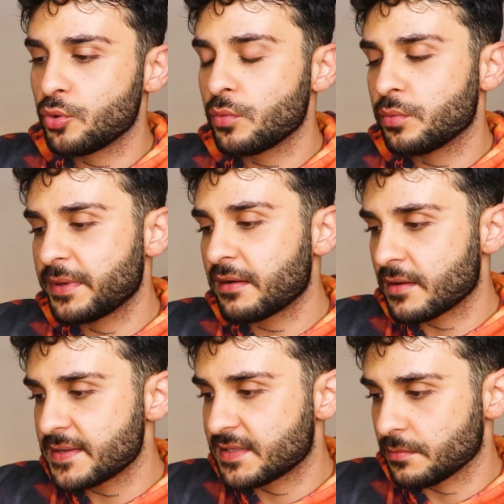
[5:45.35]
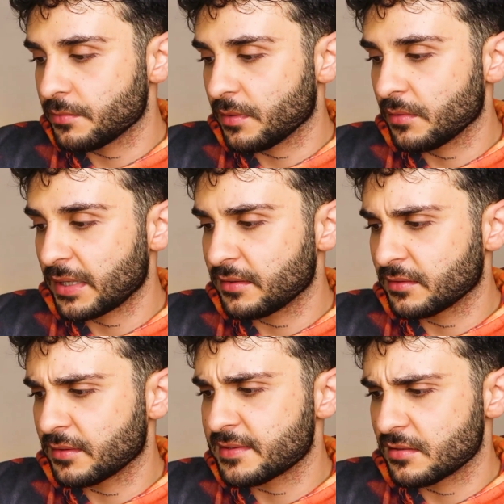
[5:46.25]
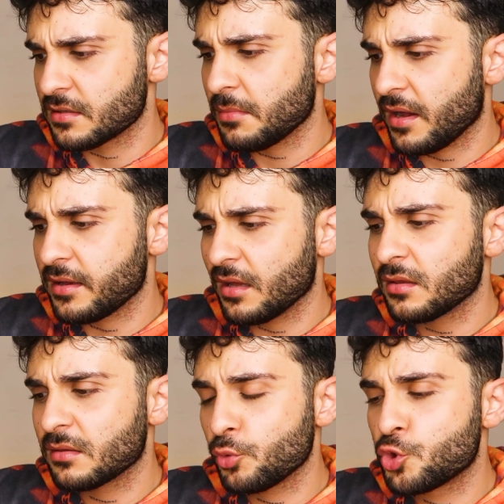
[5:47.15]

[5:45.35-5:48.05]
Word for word: Bu bir resim bakıldığında sanırım aynen.